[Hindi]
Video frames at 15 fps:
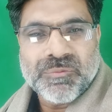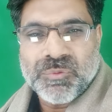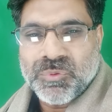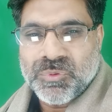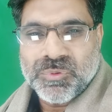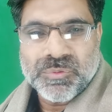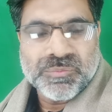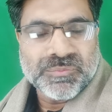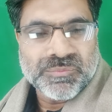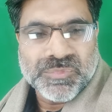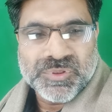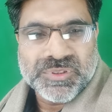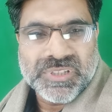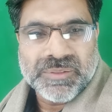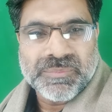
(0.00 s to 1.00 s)
वो
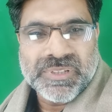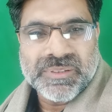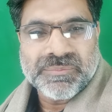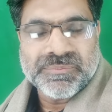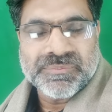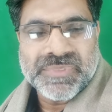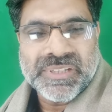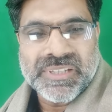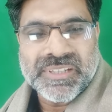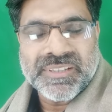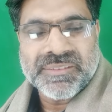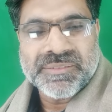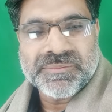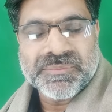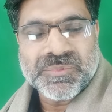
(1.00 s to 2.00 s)
मुस्तबिल
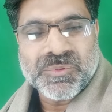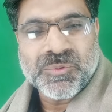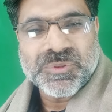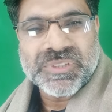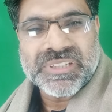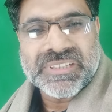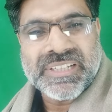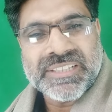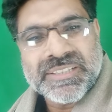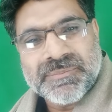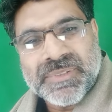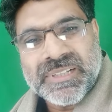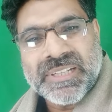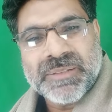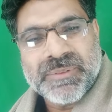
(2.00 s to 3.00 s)
में हो सकता है इसी
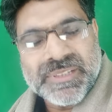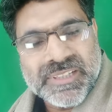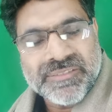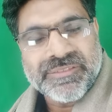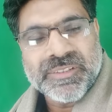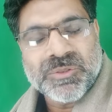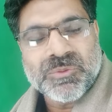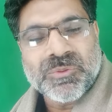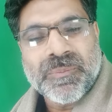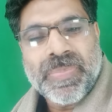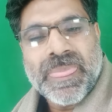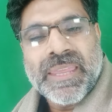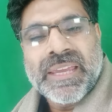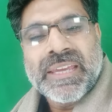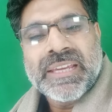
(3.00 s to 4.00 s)
मिट्टी में दफन हो
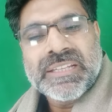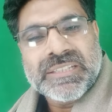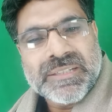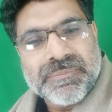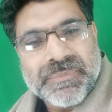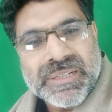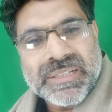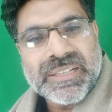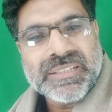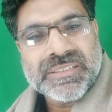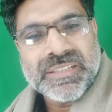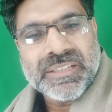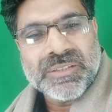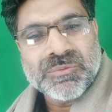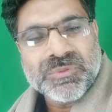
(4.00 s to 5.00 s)
इसी मट्टी
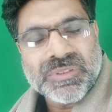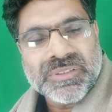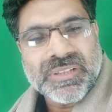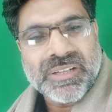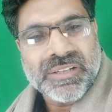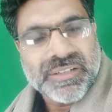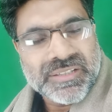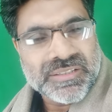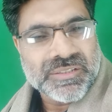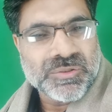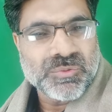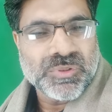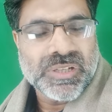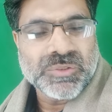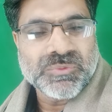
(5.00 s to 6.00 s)
से ही उनका रिस्क
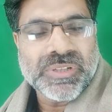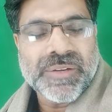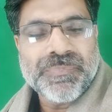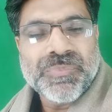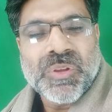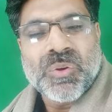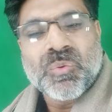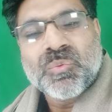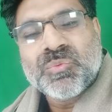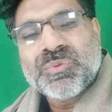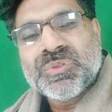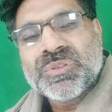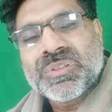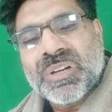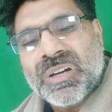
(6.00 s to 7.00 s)
जुड़ा हुआ है
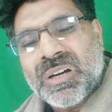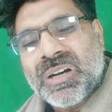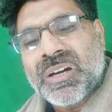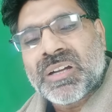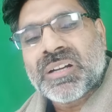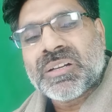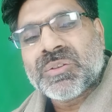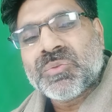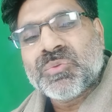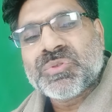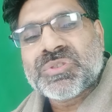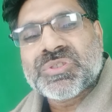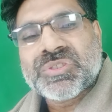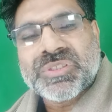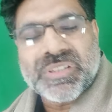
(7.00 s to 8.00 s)
उन हर
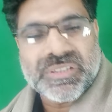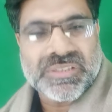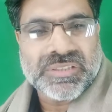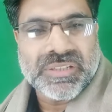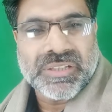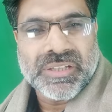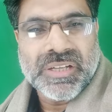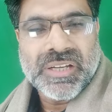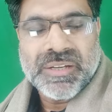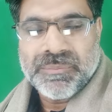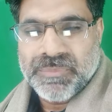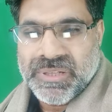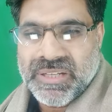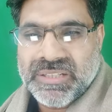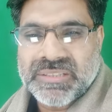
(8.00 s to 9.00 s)
उस शख्स से
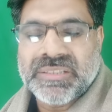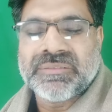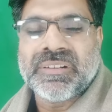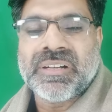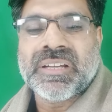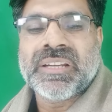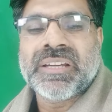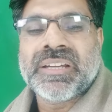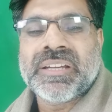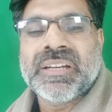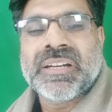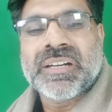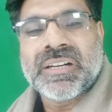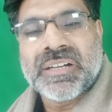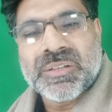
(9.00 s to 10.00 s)
मेरा एक सवाल है
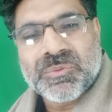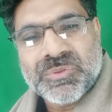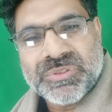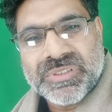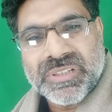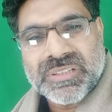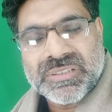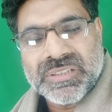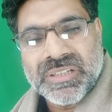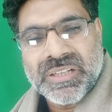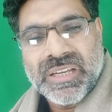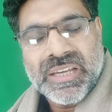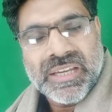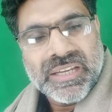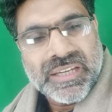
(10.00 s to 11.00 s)
हर उस शख्स से
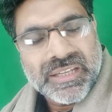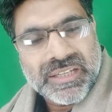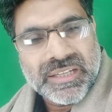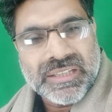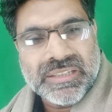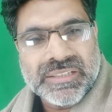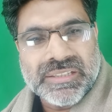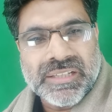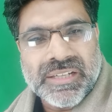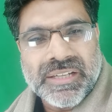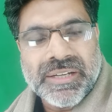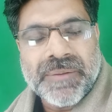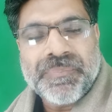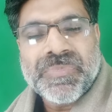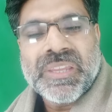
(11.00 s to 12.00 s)
एक अल्तजा
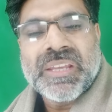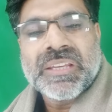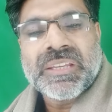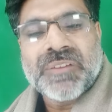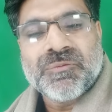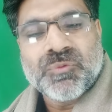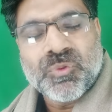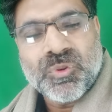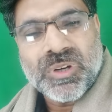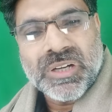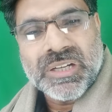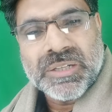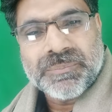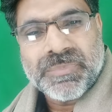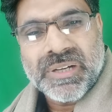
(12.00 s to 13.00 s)
है कि वो
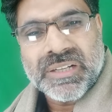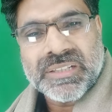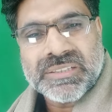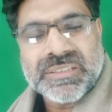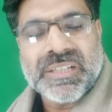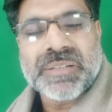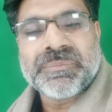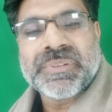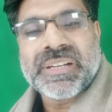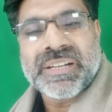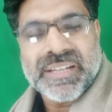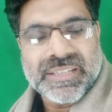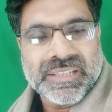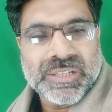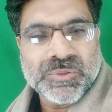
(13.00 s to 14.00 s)
अगर पाकिस्तान में
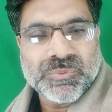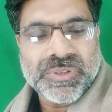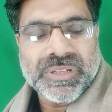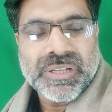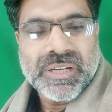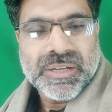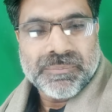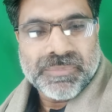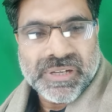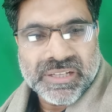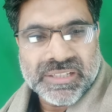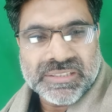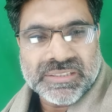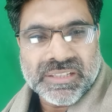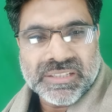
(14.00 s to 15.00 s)
रहते हुए
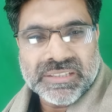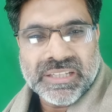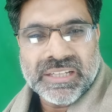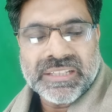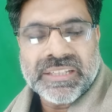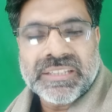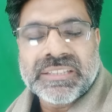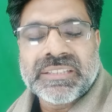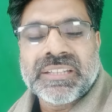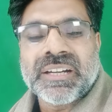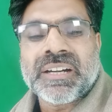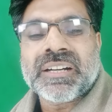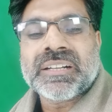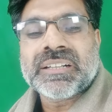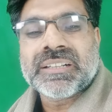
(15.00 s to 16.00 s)
पाकिस्तान के लिए
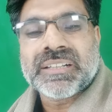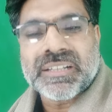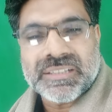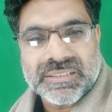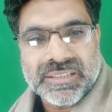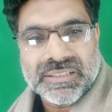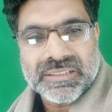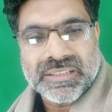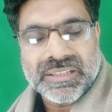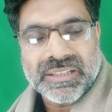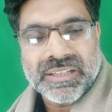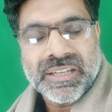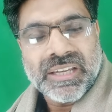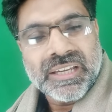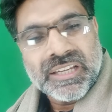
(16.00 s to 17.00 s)
क्या कर सकते
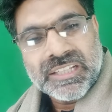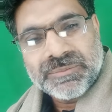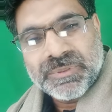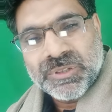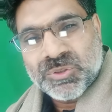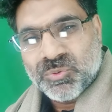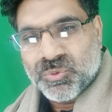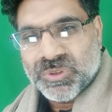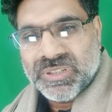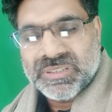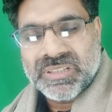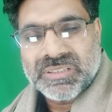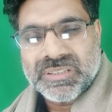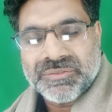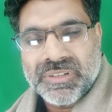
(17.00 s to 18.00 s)
हैं इस पर एक छोटा
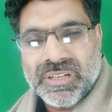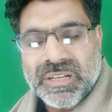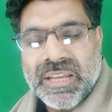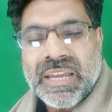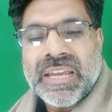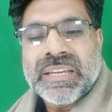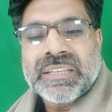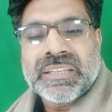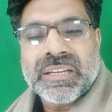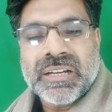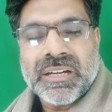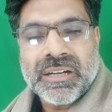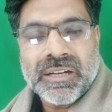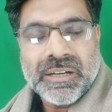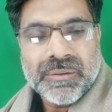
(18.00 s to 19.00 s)
सा सवाल क्या
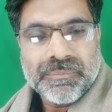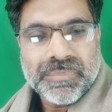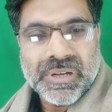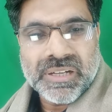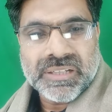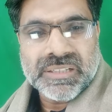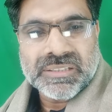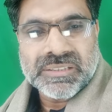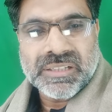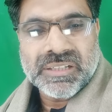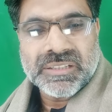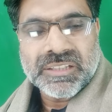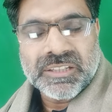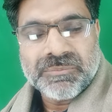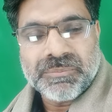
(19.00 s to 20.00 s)

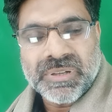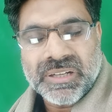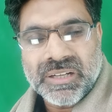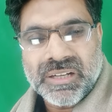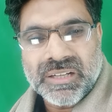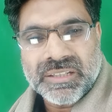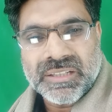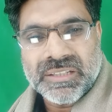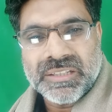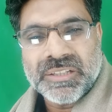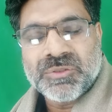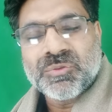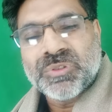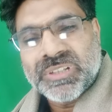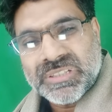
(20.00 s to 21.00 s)
पाकिस्तान की बका के लिए
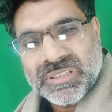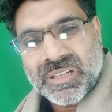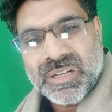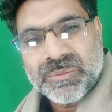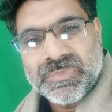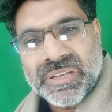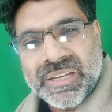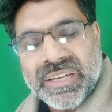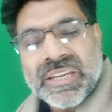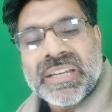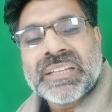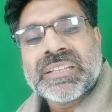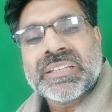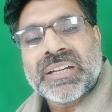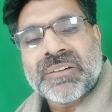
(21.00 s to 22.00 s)
जो निज़ाम है
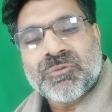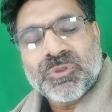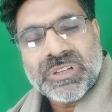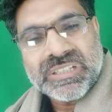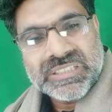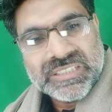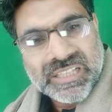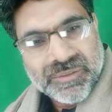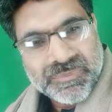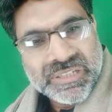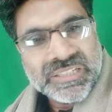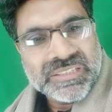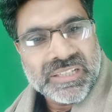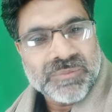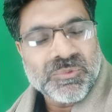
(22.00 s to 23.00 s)
क्या वो इस्लामी
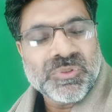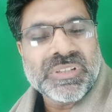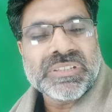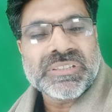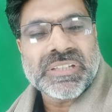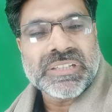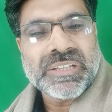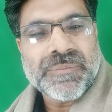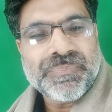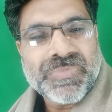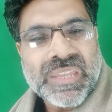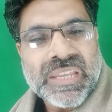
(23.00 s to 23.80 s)
निज़ाम होना चाहिए